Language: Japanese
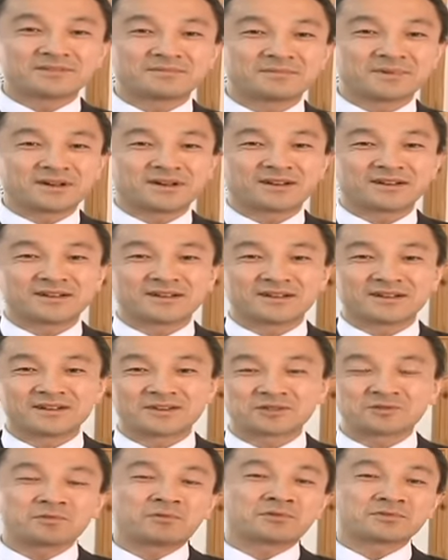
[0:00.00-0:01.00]
まあ
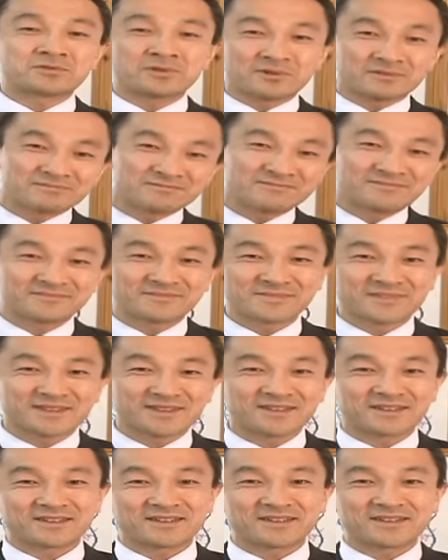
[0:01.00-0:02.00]
一言、と、
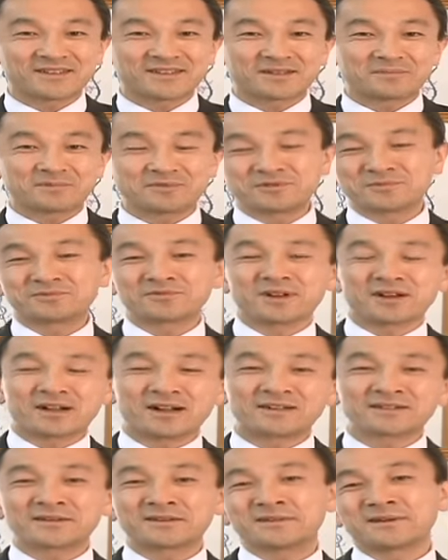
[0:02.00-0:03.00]
えー、自分とは
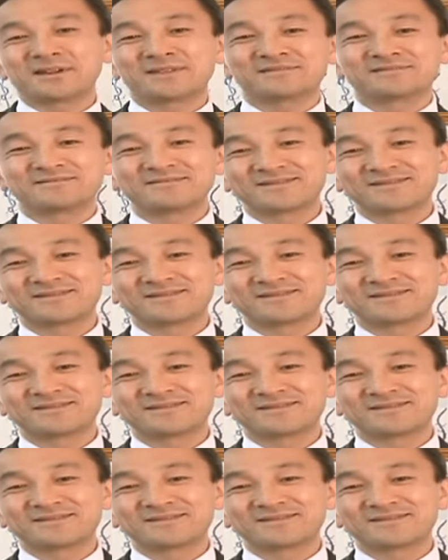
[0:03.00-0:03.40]
関係ない